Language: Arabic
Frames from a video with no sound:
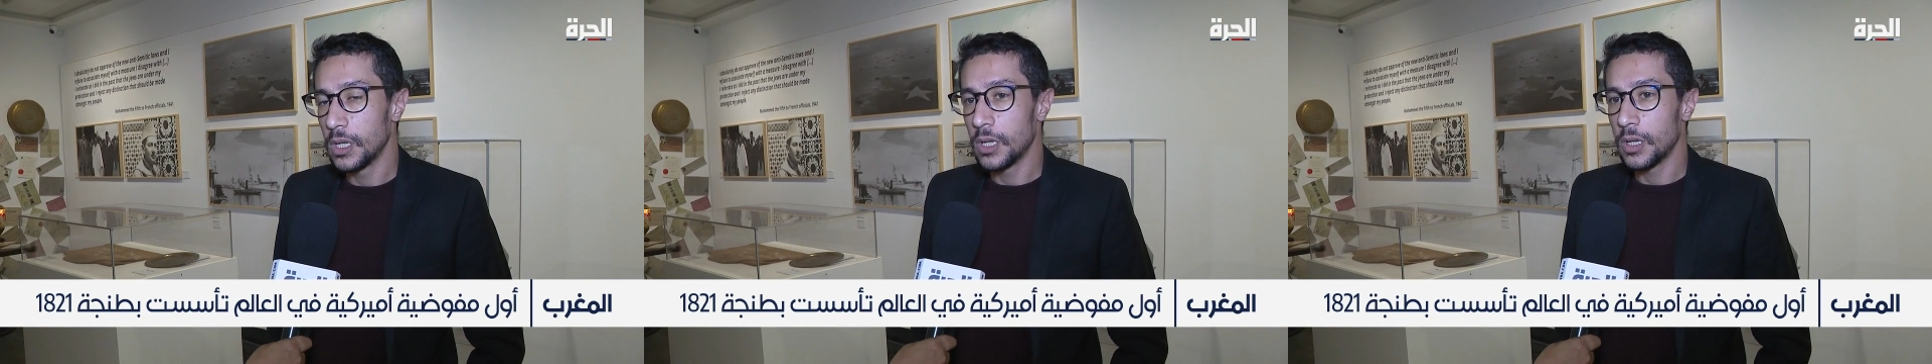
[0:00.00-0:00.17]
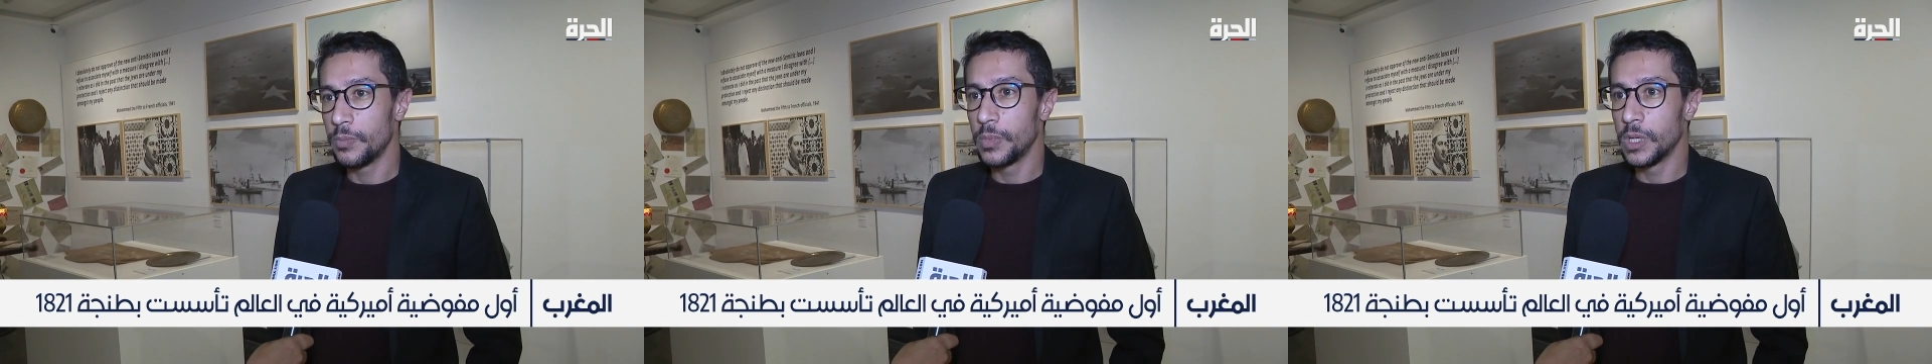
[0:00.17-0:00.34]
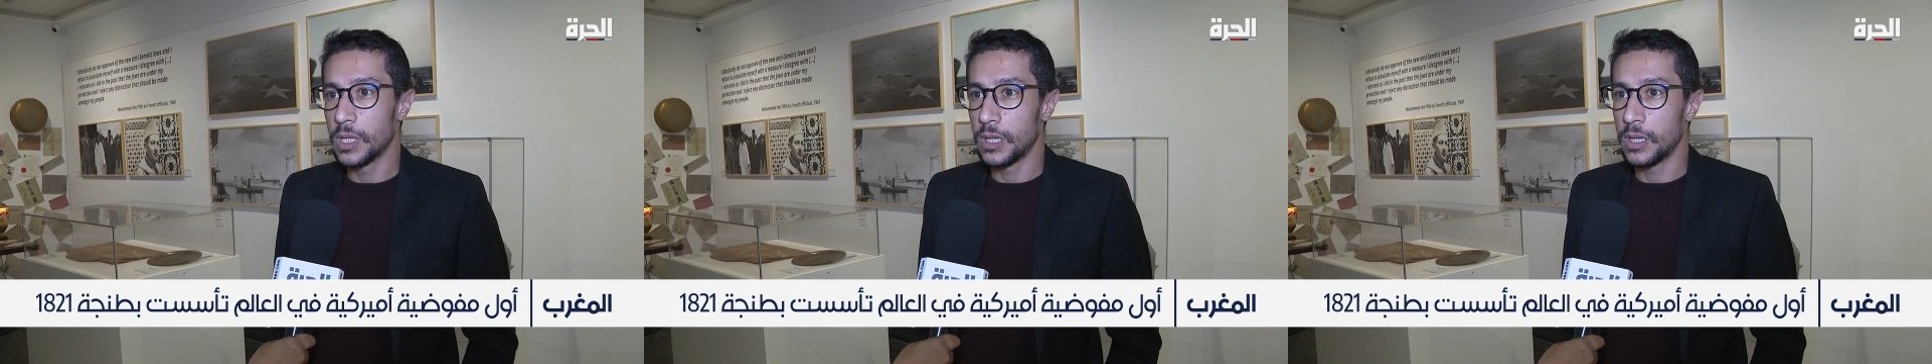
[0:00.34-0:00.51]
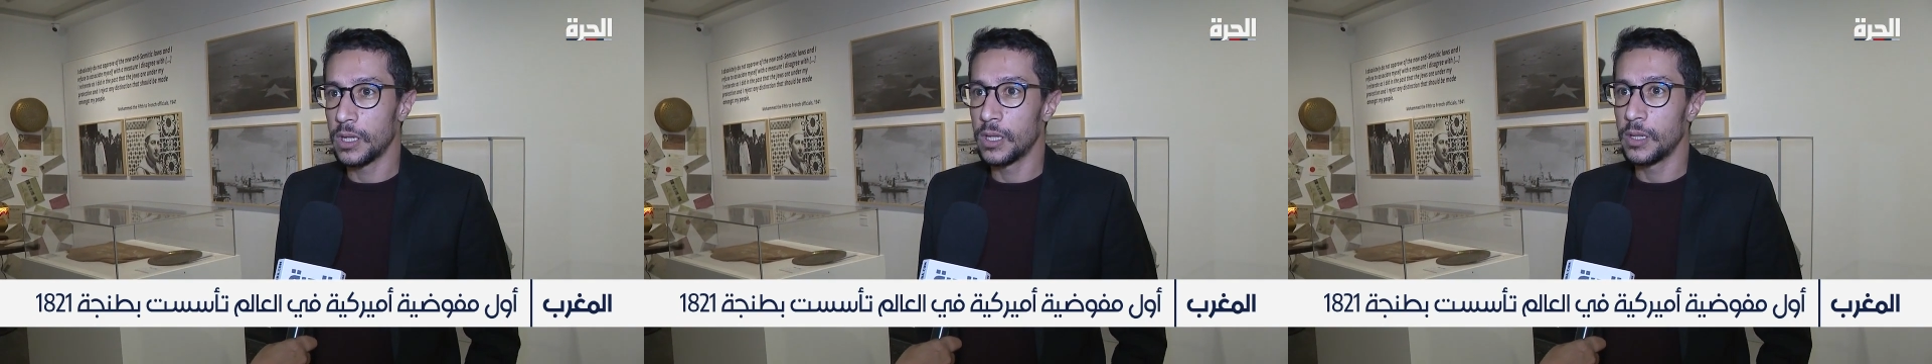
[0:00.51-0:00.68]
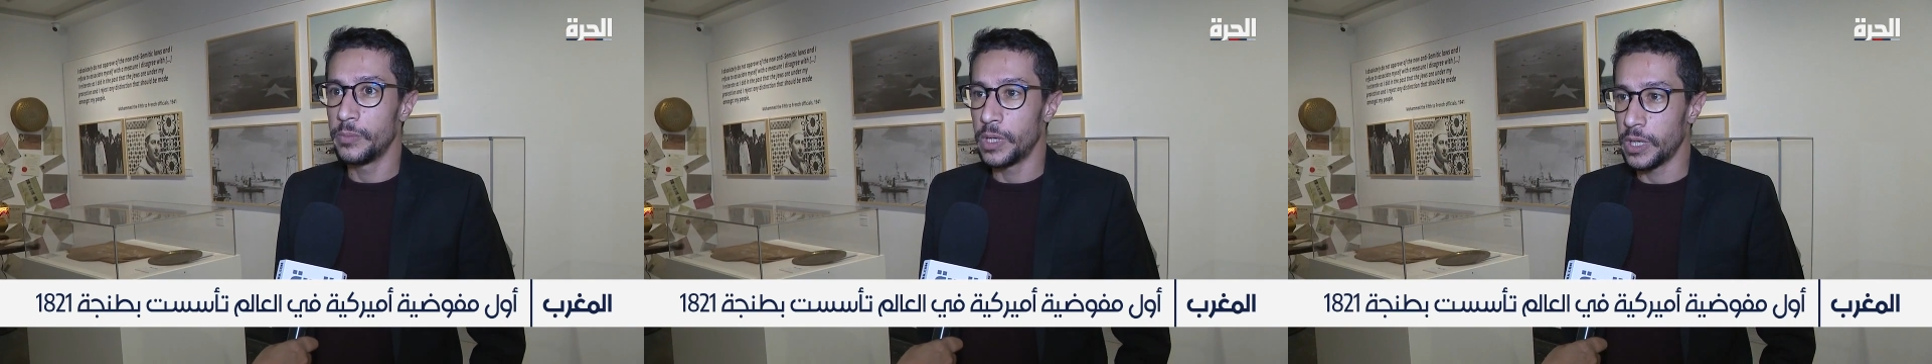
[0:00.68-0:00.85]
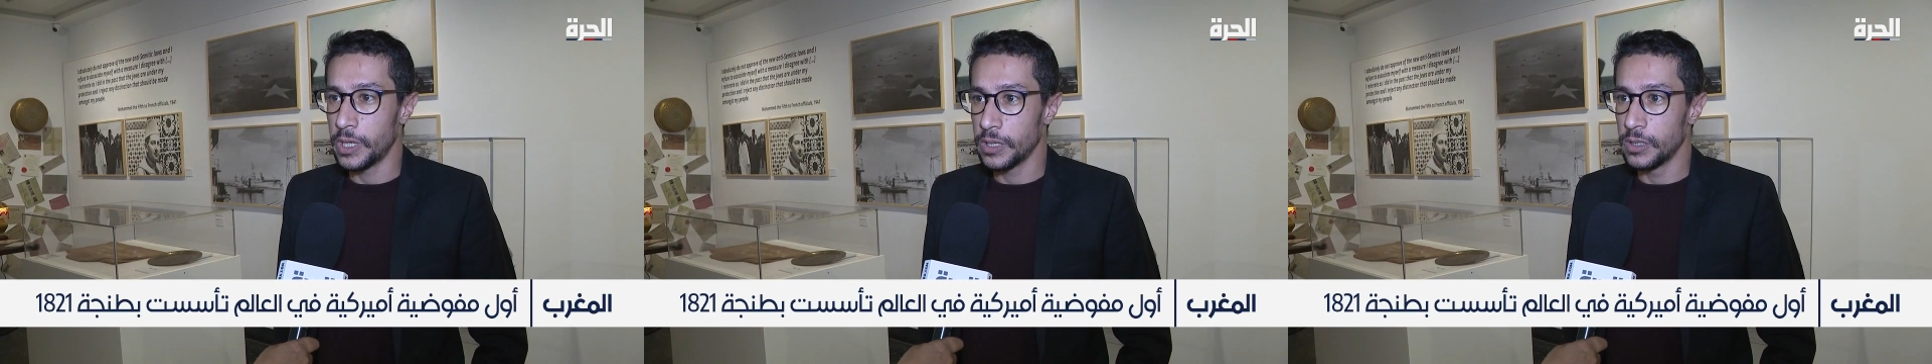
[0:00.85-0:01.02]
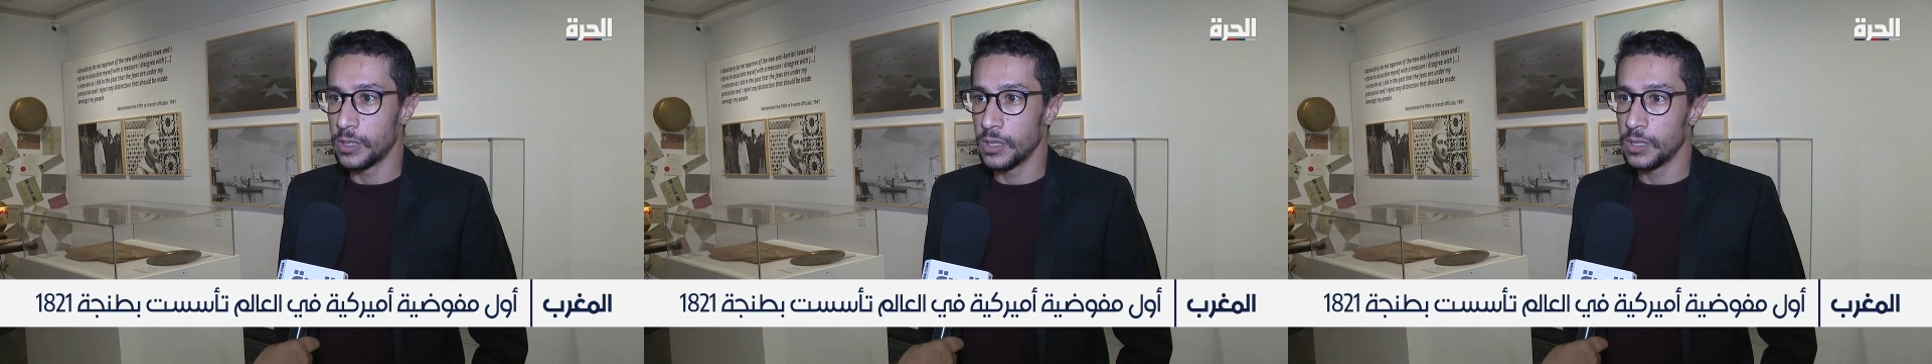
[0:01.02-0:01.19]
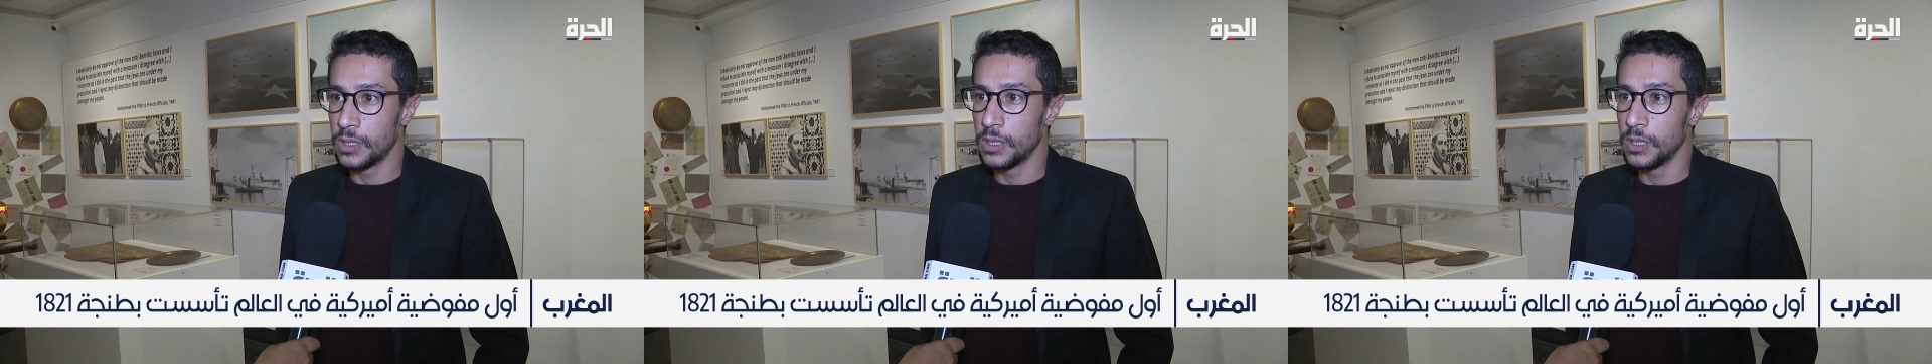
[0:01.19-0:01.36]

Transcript: مثل هذا المعرض هذا